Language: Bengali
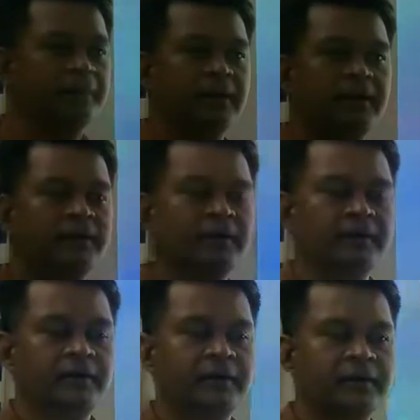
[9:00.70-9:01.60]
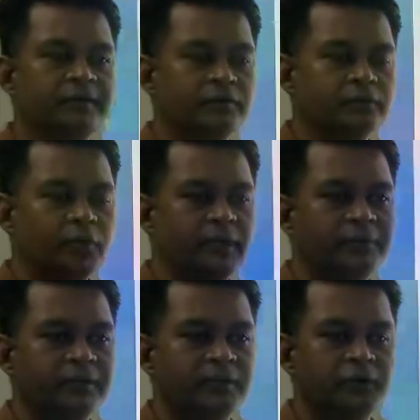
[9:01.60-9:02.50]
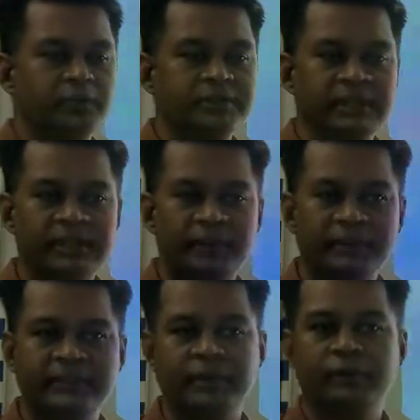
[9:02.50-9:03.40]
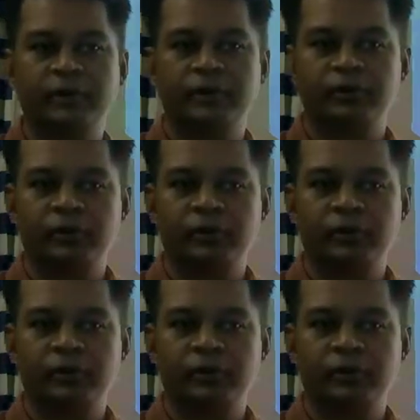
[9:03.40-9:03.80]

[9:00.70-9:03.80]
আমরা কমাইন ইনভার্টেড কমার জায়গায় আমরা দ্যাট ব্যবহার করবো